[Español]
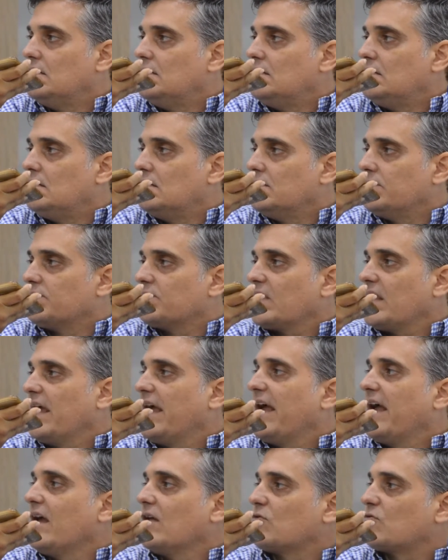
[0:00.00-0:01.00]
Es en su, hogar.
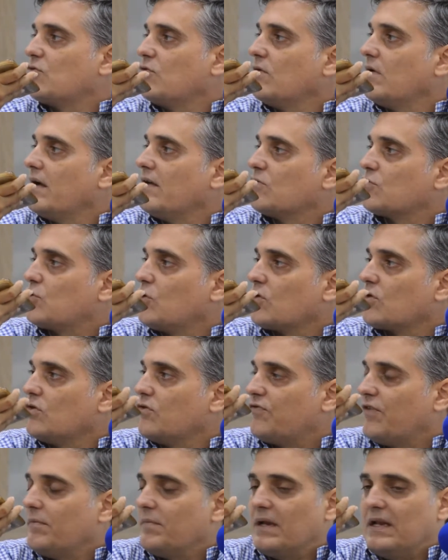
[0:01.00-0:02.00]
es en su entorno
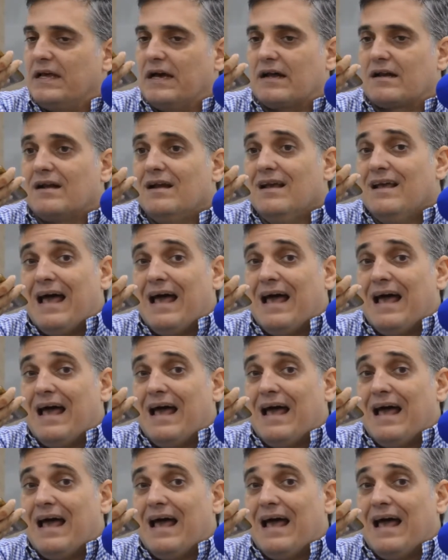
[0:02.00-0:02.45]
familiar.